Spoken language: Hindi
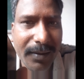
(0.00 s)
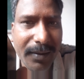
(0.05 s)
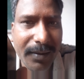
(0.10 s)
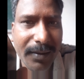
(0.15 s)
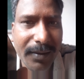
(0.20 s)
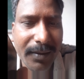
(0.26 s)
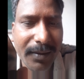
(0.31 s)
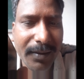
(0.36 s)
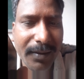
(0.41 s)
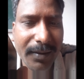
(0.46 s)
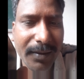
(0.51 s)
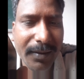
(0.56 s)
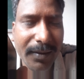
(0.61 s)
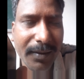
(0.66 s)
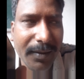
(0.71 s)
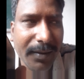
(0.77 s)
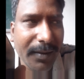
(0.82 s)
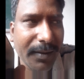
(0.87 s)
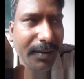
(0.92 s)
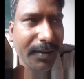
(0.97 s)
हम्म,
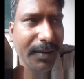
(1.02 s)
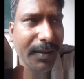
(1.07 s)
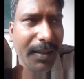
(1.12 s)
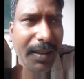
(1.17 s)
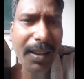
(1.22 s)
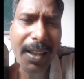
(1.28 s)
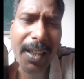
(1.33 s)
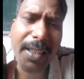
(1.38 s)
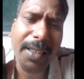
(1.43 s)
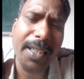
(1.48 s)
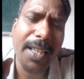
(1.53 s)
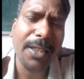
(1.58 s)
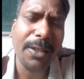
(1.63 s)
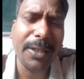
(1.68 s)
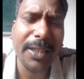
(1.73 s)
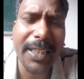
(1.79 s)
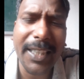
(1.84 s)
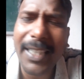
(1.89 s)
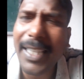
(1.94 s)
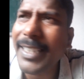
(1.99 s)
नहीं तो
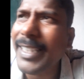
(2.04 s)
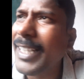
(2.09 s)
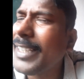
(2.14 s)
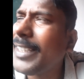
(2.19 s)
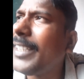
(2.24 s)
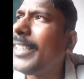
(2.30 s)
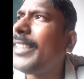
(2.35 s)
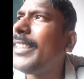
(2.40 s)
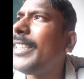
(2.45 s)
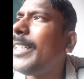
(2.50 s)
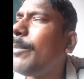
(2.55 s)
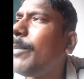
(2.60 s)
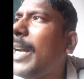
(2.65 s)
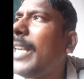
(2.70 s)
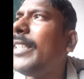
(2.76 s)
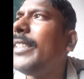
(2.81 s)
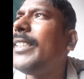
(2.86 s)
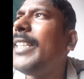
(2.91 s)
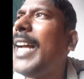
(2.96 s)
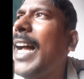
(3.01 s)
ठीक है देखने दीजिए
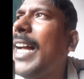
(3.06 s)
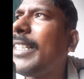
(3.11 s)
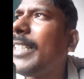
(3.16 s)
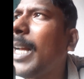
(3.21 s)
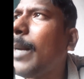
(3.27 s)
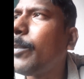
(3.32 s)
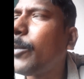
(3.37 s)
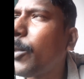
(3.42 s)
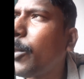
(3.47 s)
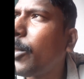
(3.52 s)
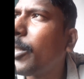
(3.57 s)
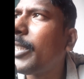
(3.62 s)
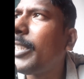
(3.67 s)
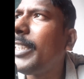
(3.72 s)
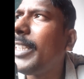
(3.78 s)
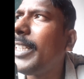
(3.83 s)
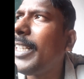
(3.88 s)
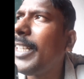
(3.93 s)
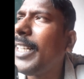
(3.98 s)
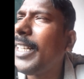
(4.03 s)
मान लीजिए आज आप छोड़
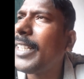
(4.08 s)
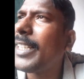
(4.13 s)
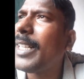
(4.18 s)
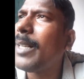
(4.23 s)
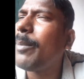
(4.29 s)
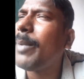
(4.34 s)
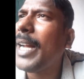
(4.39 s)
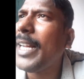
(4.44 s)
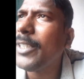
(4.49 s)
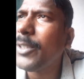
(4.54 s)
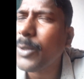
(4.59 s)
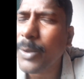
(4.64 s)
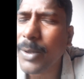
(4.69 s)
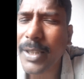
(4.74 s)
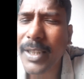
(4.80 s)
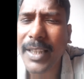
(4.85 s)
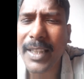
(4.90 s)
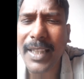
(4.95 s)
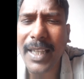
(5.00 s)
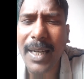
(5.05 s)
दिए हैं कल भाई
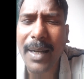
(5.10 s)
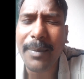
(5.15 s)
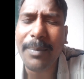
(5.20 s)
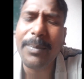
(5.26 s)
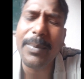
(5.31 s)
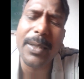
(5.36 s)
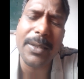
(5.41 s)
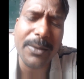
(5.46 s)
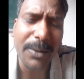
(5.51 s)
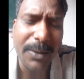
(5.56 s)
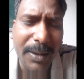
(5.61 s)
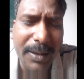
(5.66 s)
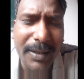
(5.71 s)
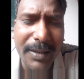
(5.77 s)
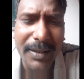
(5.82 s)
छोड़ देगा पर तो